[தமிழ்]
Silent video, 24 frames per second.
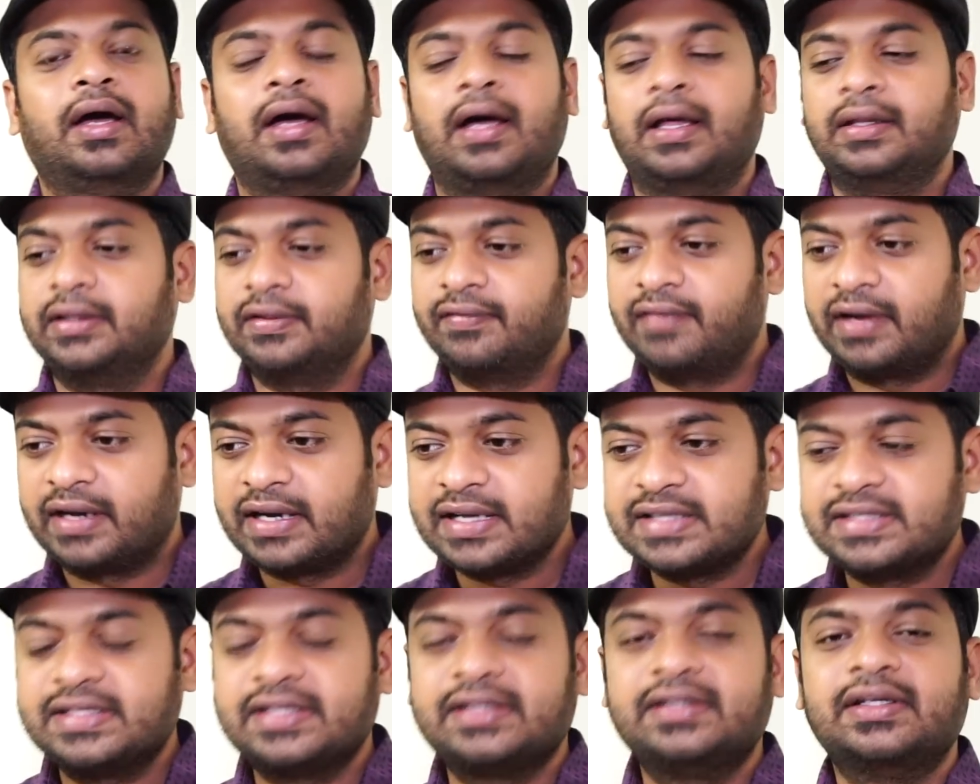அந்த
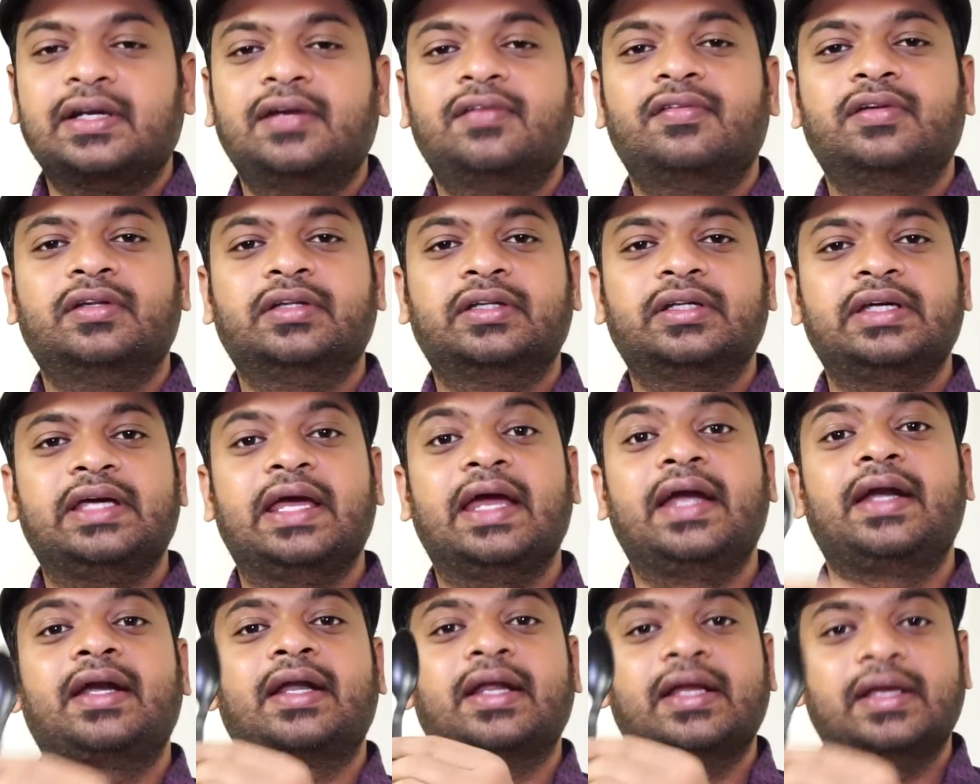வர்ற சிக்னல் வந்து
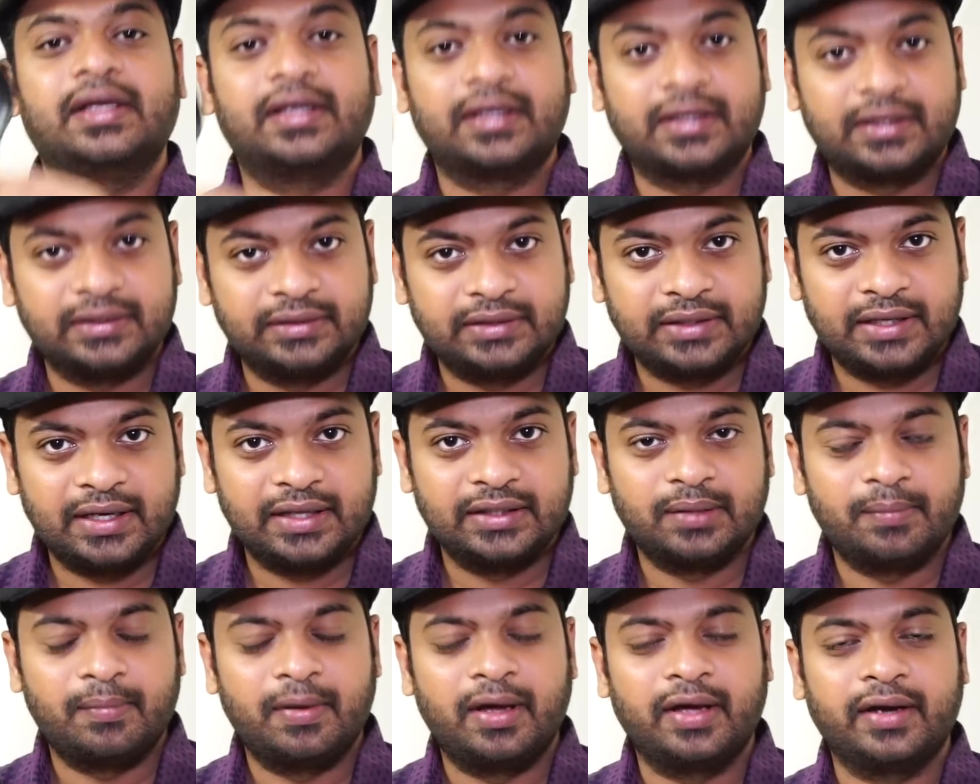ஏற்ற இறக்கத்துக்கு
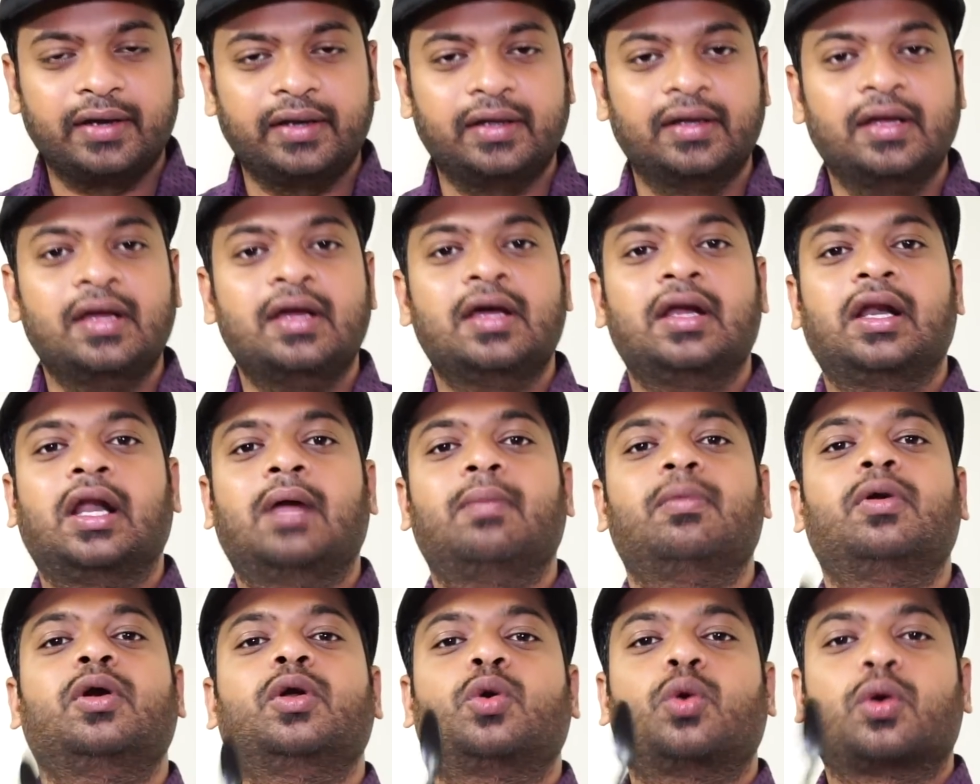ஏற்ற மாதிரி
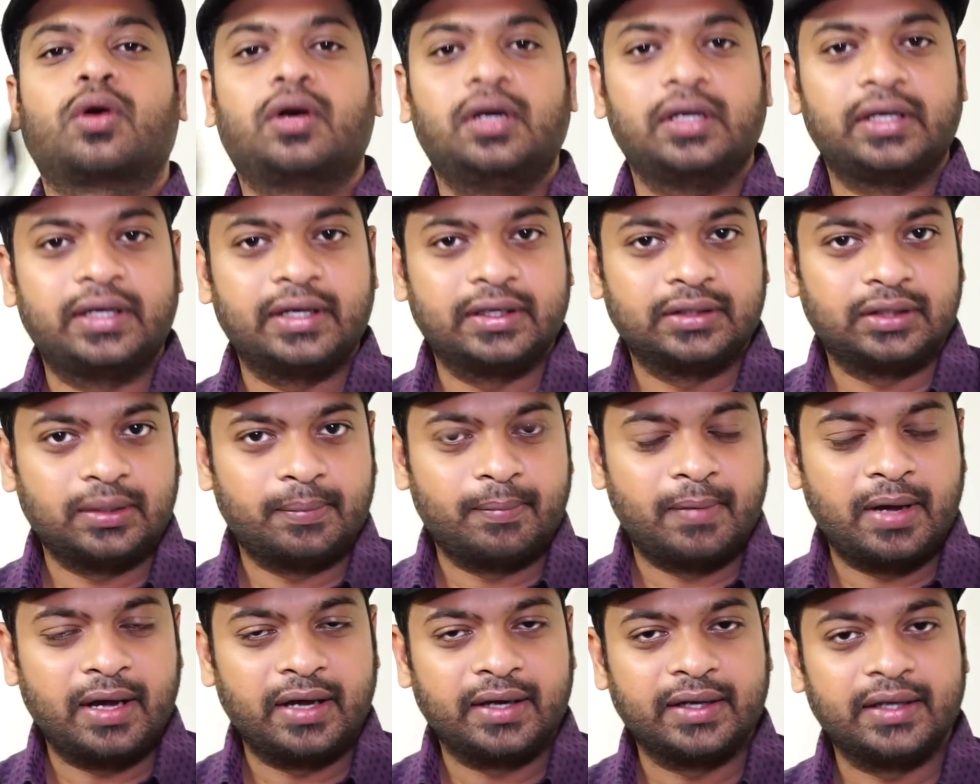நம்மளோட குரலுக்கு ஏற்ற
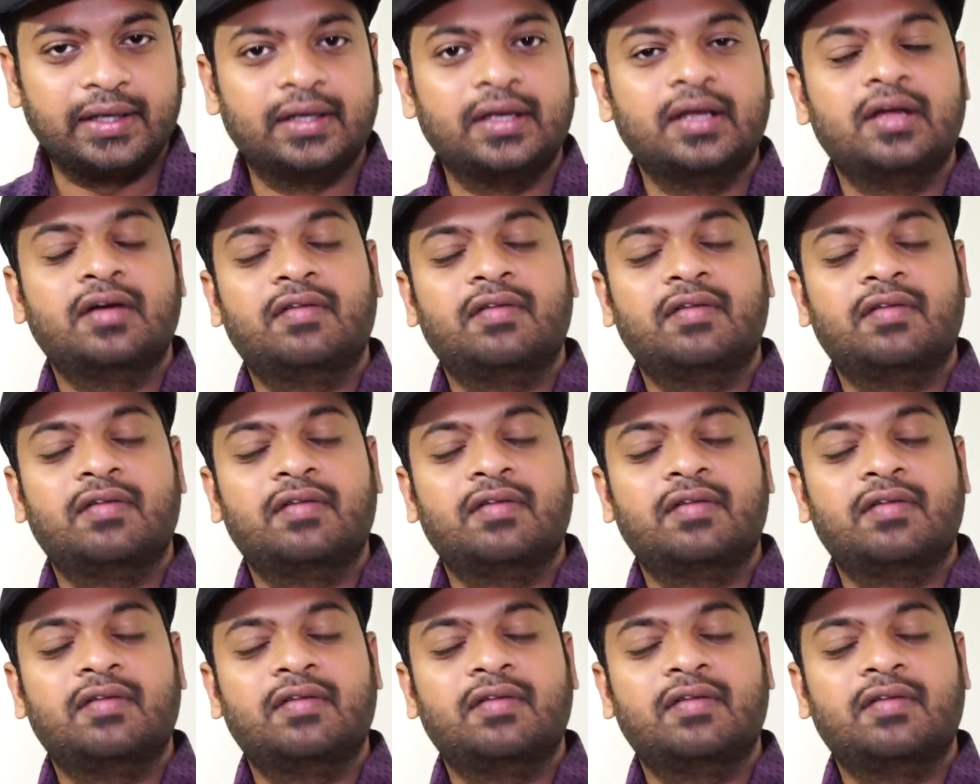மாதிரி